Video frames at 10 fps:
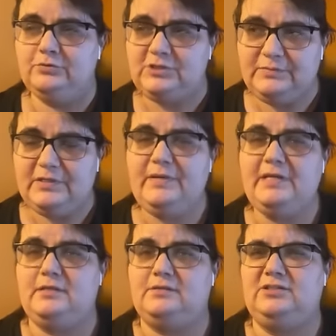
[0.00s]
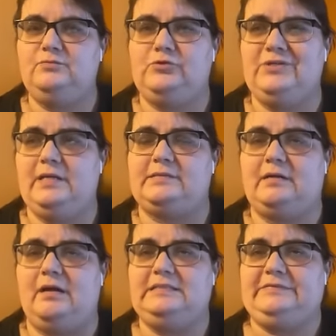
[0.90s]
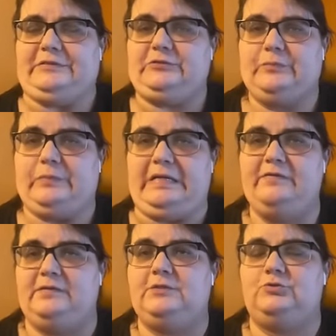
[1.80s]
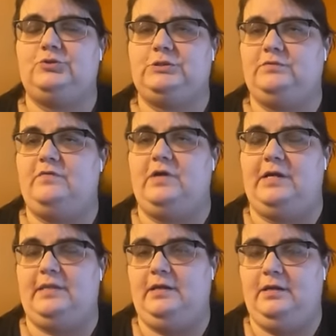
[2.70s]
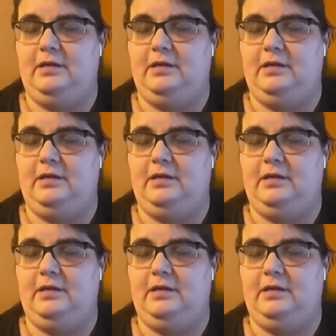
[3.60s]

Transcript: Но тем не менее ты ему не отказываешь в праве на существование.